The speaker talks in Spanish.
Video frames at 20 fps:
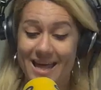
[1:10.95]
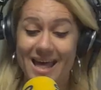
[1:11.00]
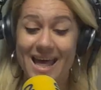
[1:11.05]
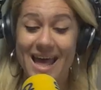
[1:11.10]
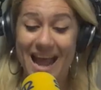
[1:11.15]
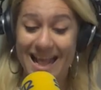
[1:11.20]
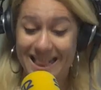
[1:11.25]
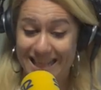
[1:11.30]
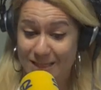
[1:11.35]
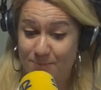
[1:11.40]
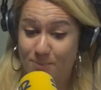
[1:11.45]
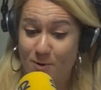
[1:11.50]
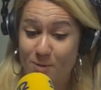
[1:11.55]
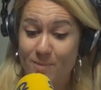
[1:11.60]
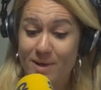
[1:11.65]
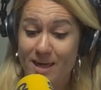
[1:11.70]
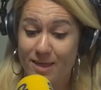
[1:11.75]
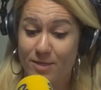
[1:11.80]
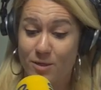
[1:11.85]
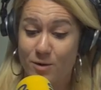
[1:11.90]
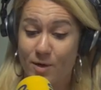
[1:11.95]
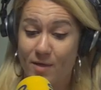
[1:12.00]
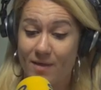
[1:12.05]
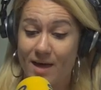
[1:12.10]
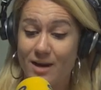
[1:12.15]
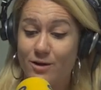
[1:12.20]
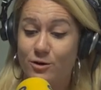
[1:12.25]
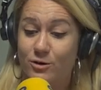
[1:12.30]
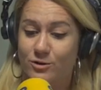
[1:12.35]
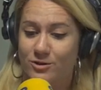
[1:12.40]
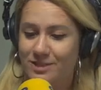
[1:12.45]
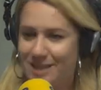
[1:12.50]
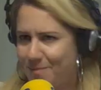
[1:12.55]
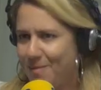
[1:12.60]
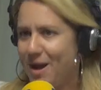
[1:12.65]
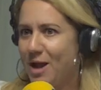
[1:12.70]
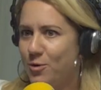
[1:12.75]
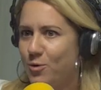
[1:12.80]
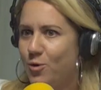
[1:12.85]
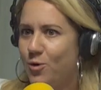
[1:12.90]
El desplome de Ciudadanos, de
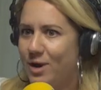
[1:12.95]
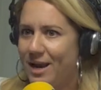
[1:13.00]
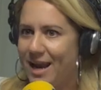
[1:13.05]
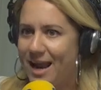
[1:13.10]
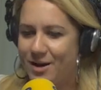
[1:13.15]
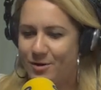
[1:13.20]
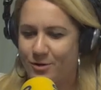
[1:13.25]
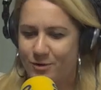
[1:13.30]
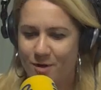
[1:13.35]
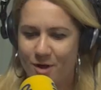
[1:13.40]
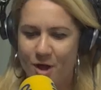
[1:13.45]
Malú, claro.